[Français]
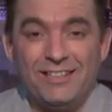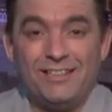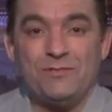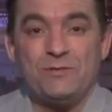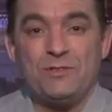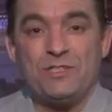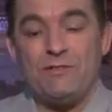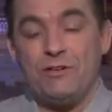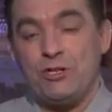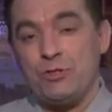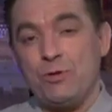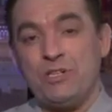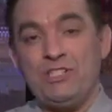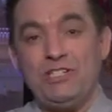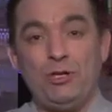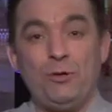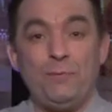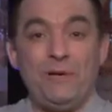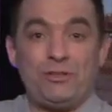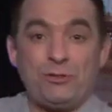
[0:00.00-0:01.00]
Vous avez choisi
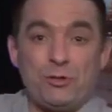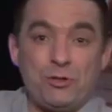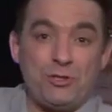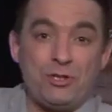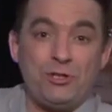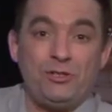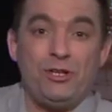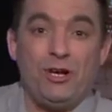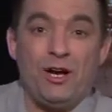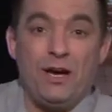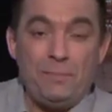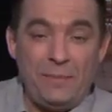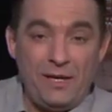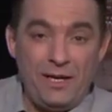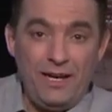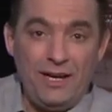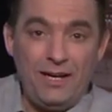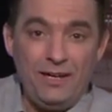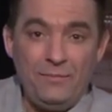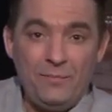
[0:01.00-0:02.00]
de mettre ce temps à
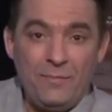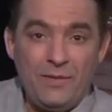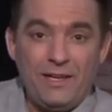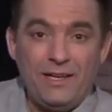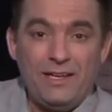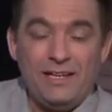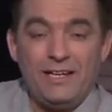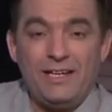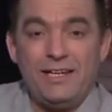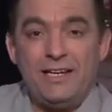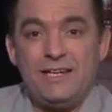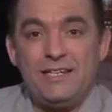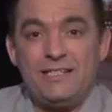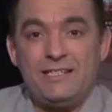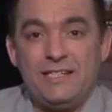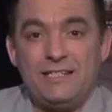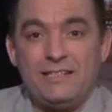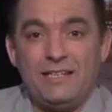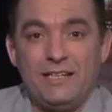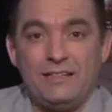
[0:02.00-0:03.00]
part et
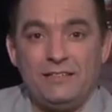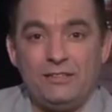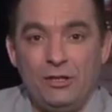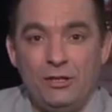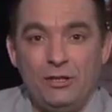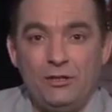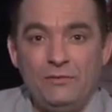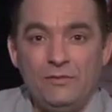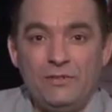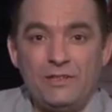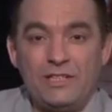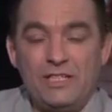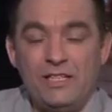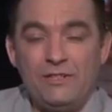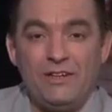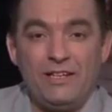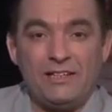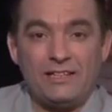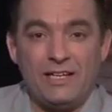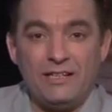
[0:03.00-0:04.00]
c'est un temps qui
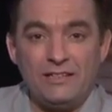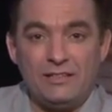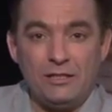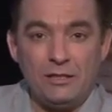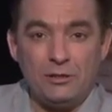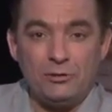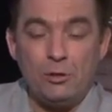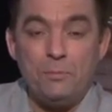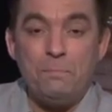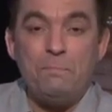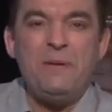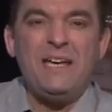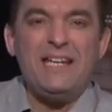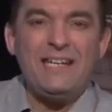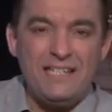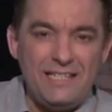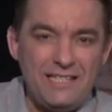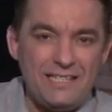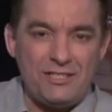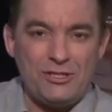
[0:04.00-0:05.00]
va être un temps de
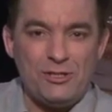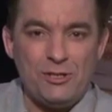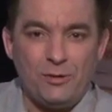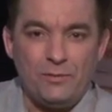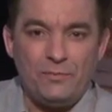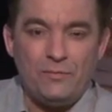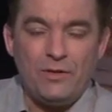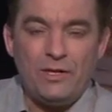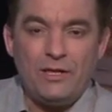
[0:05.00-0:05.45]
bénédiction.